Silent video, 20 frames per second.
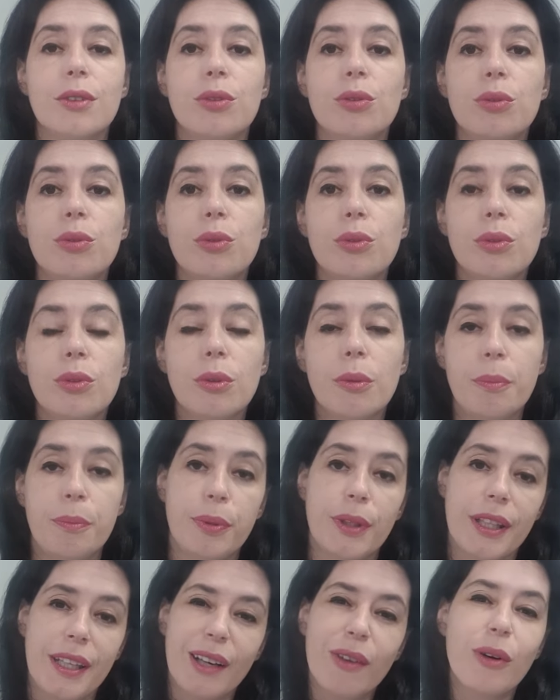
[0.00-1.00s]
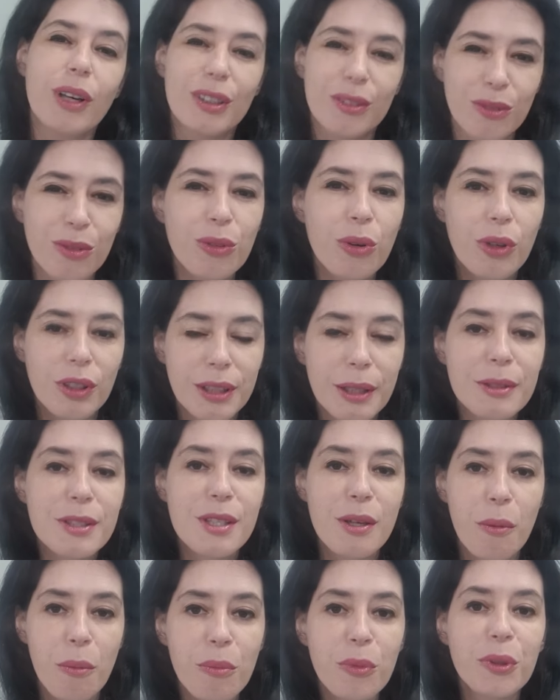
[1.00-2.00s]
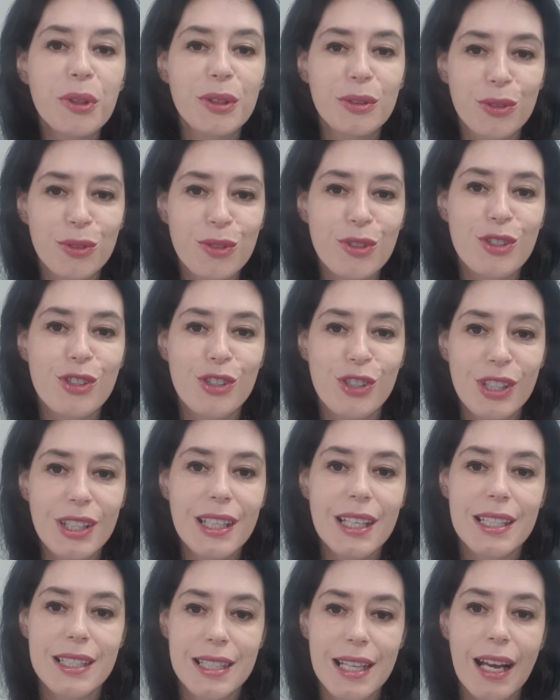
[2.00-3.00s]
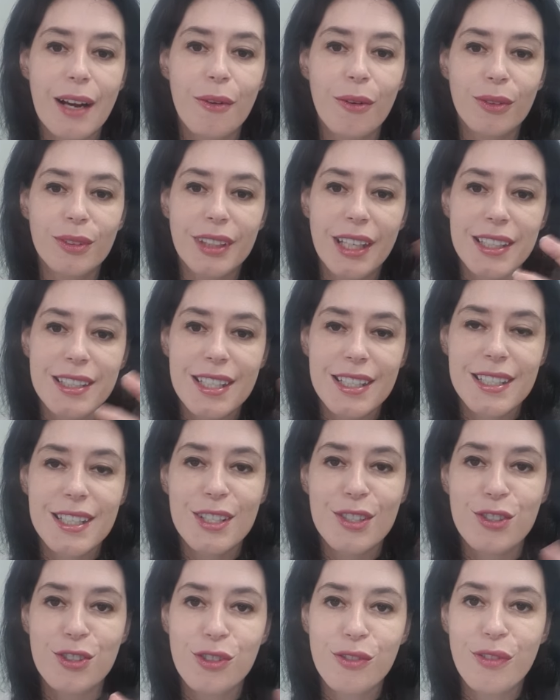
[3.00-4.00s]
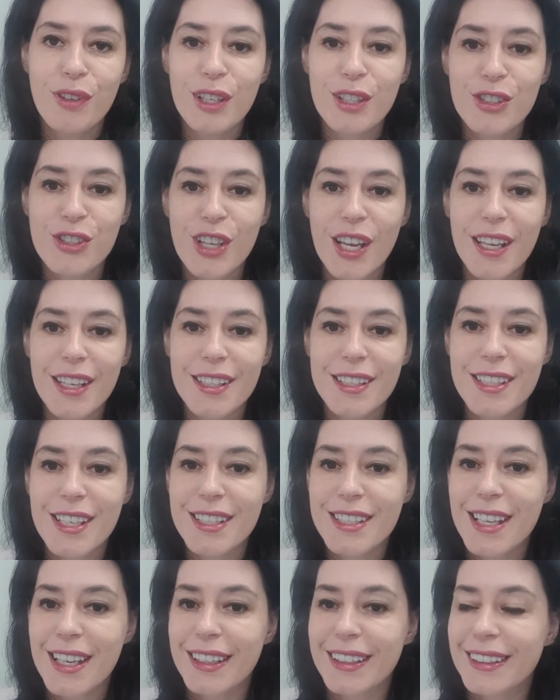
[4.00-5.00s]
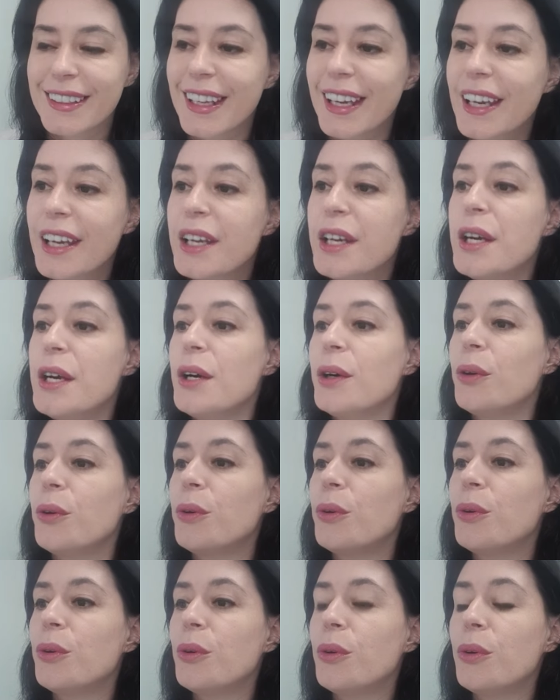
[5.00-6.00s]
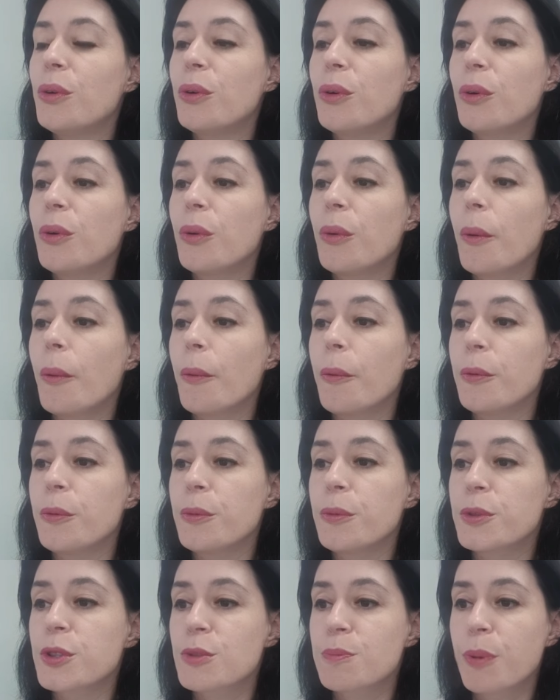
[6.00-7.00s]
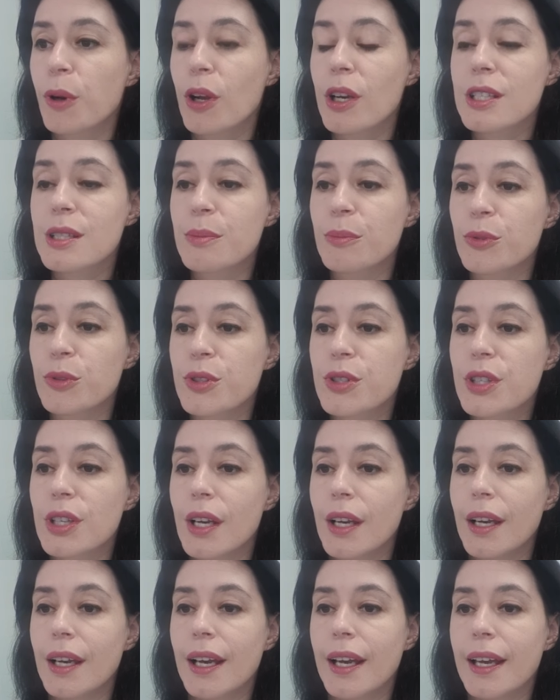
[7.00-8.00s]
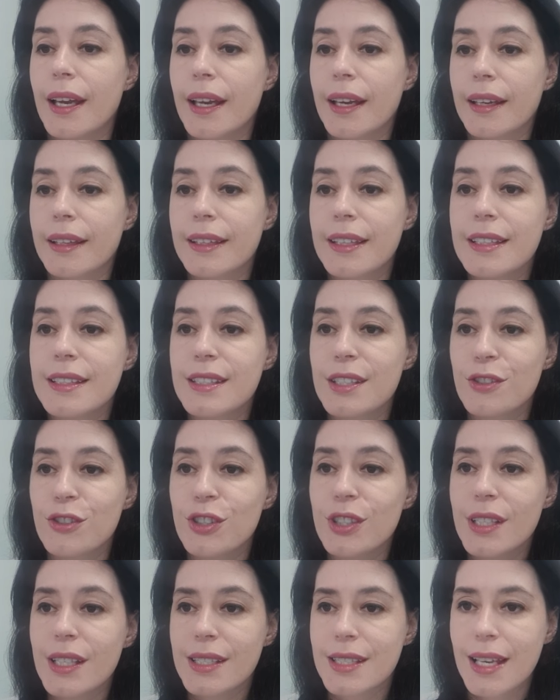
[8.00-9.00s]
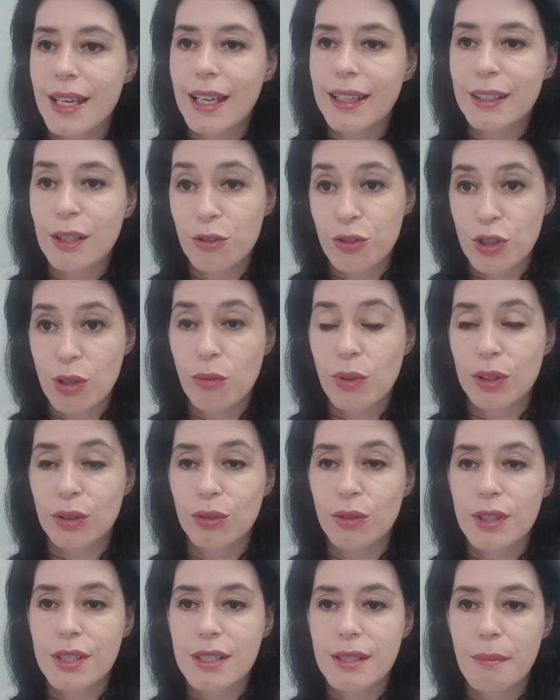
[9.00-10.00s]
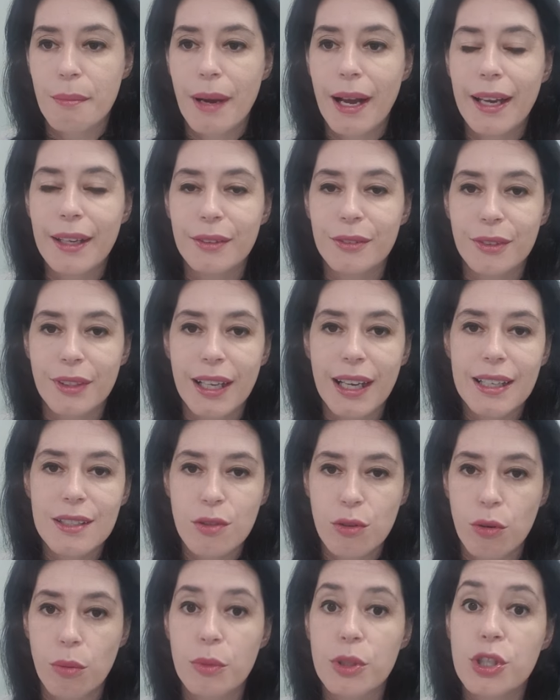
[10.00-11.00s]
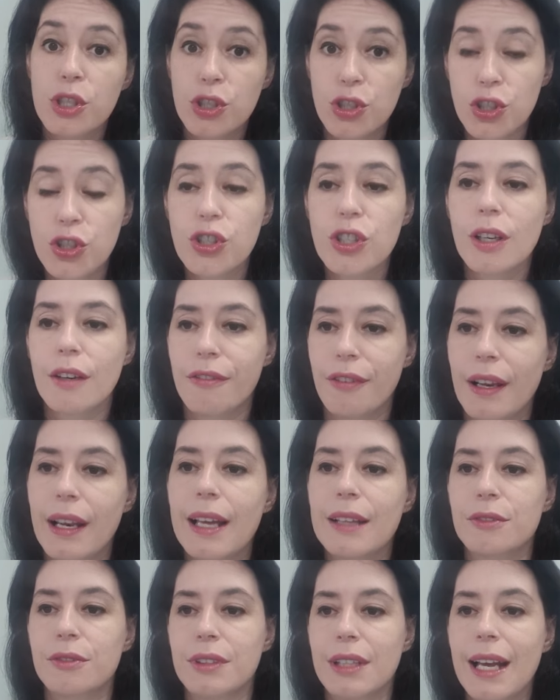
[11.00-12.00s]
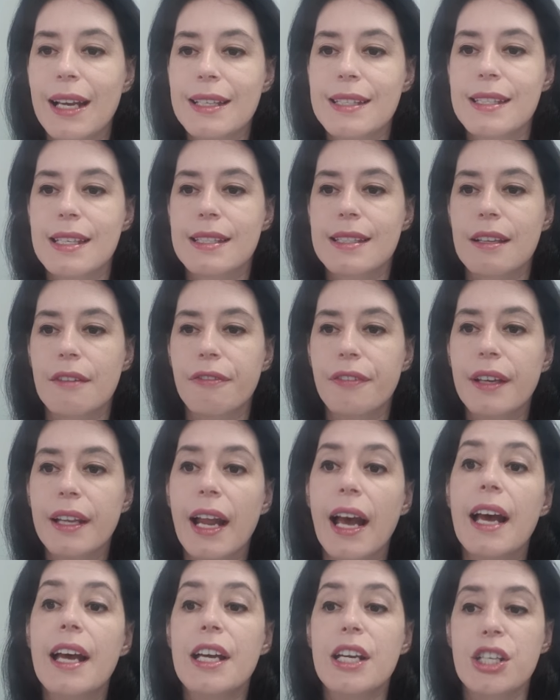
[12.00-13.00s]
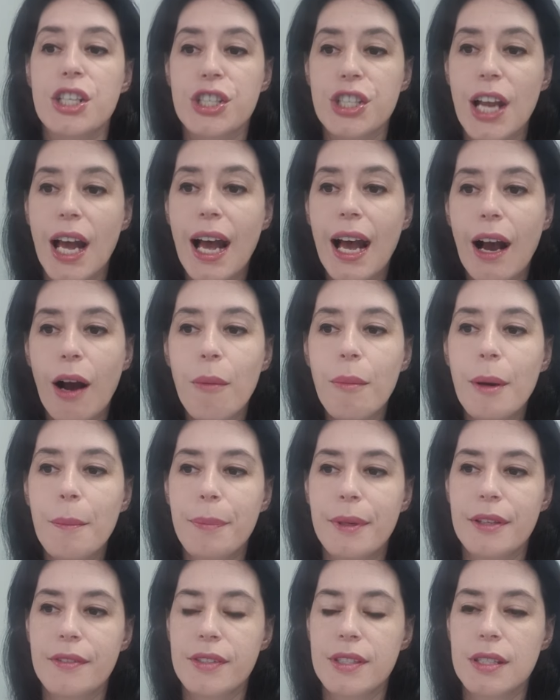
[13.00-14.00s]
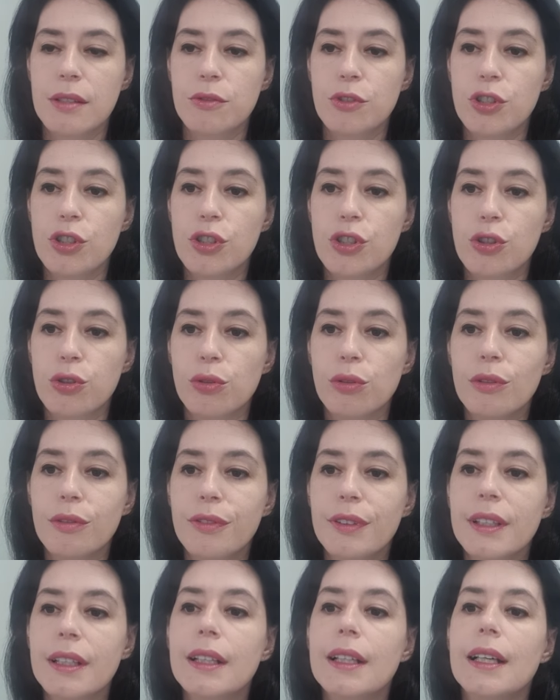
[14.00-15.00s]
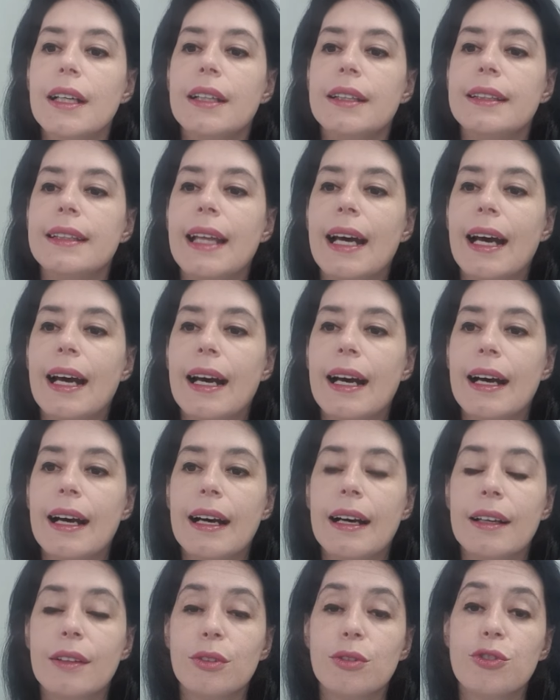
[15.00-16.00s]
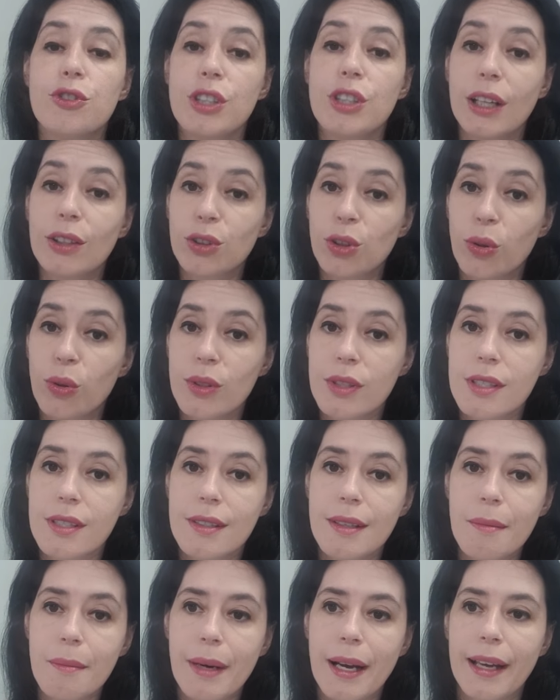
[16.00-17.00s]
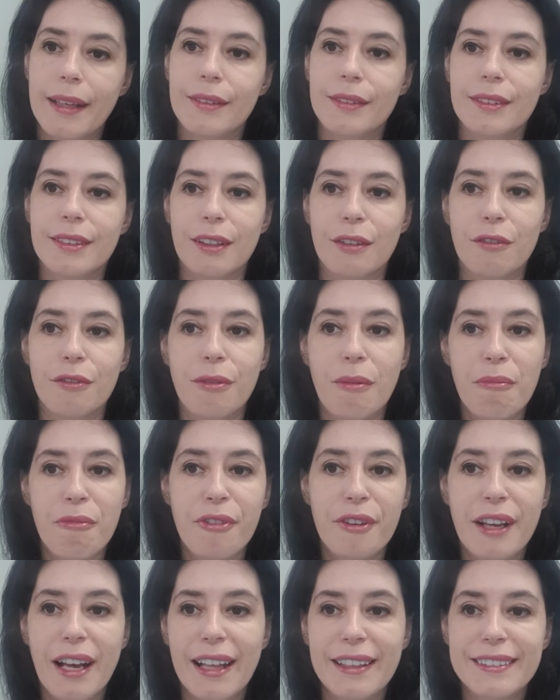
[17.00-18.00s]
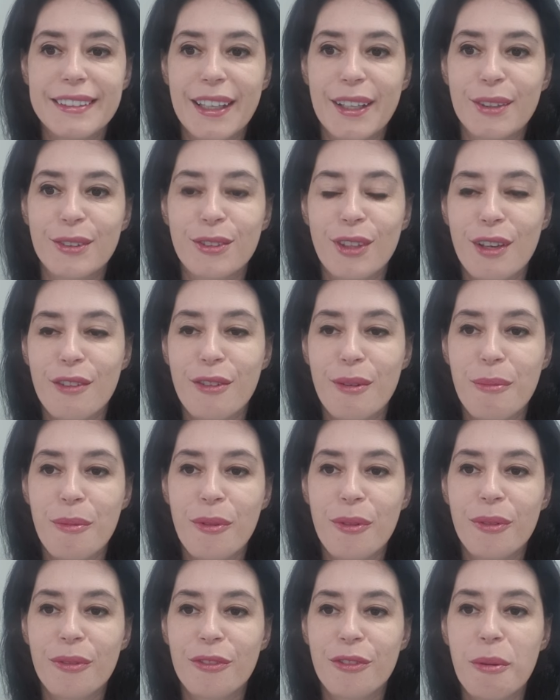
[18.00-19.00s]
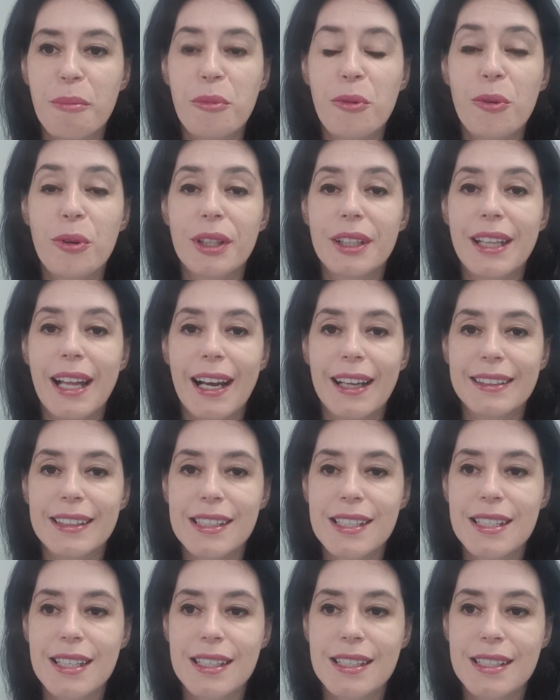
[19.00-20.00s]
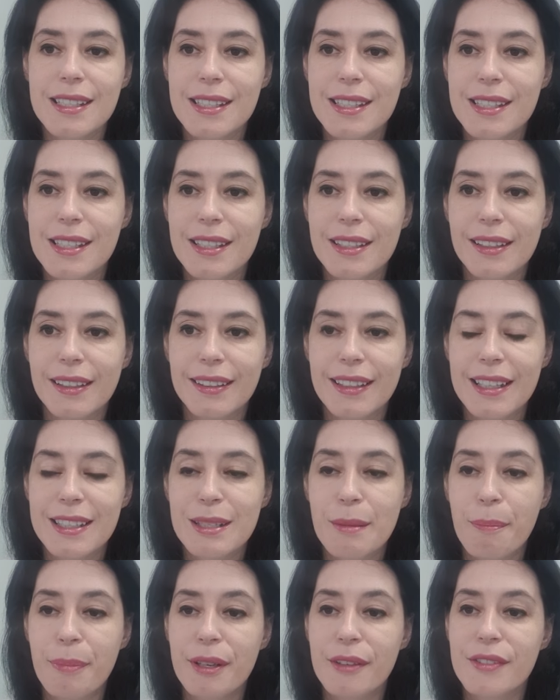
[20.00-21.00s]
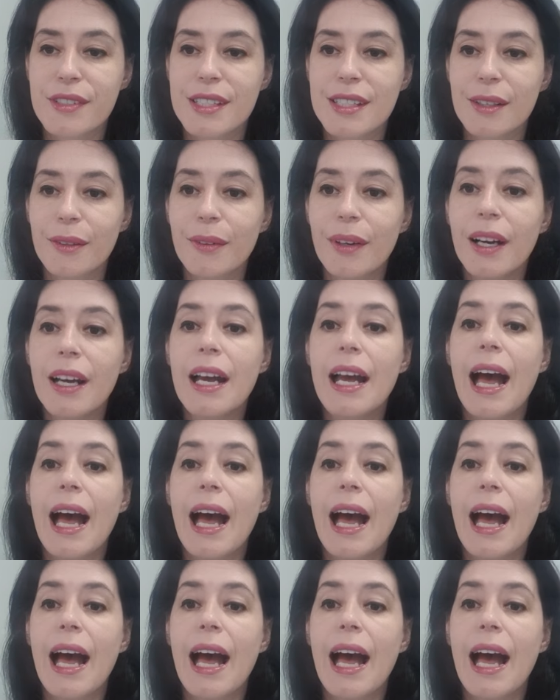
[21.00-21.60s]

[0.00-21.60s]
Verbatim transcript: do porque quando, quando são muitos dias, né, acontece essas divergências aí, né? O, os próximos é, 15 dias, aí até o dia 14 de maio, no caso, como a gente tinha falado na sexta-feira, já há uma previsão de chuva na, no dia 12 de maio. Então vamos ficar atento aí, vamos, vamos cuidar dessas, dessa previsão.